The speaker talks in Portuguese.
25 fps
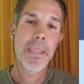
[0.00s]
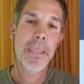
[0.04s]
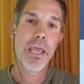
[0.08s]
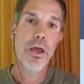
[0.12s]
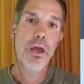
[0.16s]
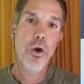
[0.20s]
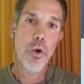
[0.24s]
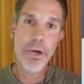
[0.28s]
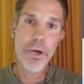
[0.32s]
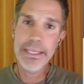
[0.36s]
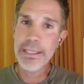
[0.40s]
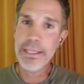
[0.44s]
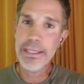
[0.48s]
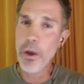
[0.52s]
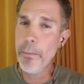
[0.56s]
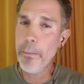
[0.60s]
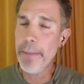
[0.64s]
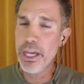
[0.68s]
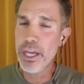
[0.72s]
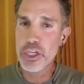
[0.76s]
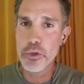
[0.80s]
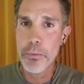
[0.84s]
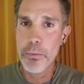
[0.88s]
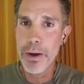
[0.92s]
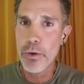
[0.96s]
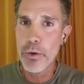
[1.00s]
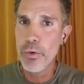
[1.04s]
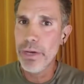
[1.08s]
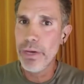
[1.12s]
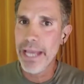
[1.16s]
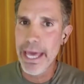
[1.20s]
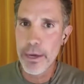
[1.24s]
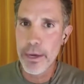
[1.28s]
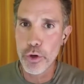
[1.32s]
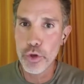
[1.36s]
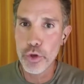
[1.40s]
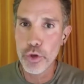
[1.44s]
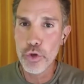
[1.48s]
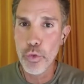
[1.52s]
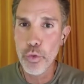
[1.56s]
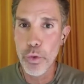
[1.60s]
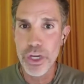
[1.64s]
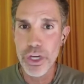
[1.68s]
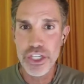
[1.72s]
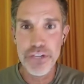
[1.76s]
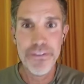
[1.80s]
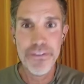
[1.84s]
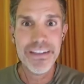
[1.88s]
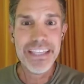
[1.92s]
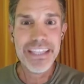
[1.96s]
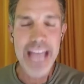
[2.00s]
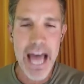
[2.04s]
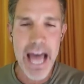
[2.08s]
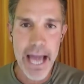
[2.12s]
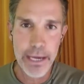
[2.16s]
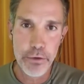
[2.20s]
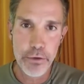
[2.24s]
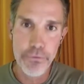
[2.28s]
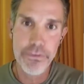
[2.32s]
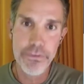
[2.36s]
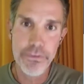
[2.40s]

Ou então mesmo uma colher ou duas de vinagre.